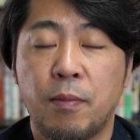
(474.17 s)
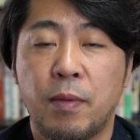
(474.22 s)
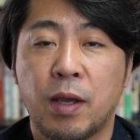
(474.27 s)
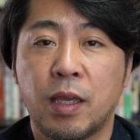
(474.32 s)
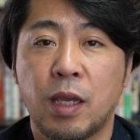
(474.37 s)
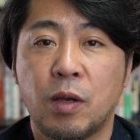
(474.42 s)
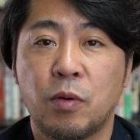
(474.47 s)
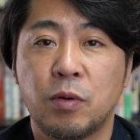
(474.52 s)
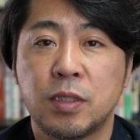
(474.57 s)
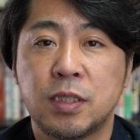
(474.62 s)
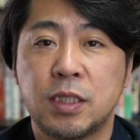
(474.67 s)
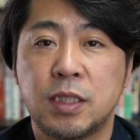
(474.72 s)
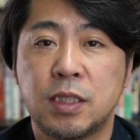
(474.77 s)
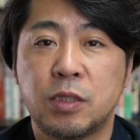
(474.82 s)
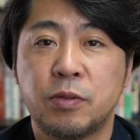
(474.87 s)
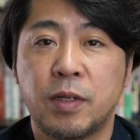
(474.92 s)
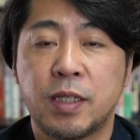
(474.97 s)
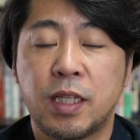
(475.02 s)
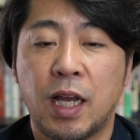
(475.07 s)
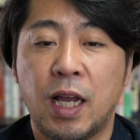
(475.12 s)
まあ、結構
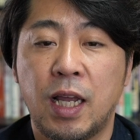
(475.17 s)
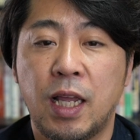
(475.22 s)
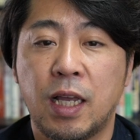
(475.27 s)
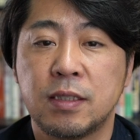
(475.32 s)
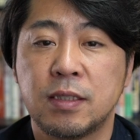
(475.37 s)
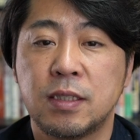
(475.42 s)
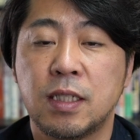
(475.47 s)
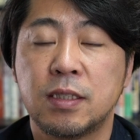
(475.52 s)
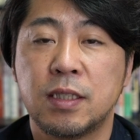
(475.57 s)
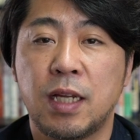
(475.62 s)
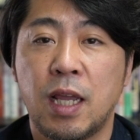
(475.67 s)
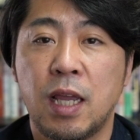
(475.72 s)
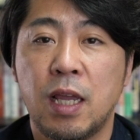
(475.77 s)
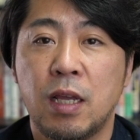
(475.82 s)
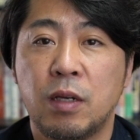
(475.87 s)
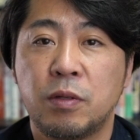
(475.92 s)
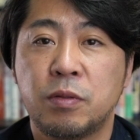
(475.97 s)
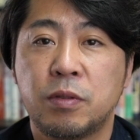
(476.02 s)
質は高いはずですね。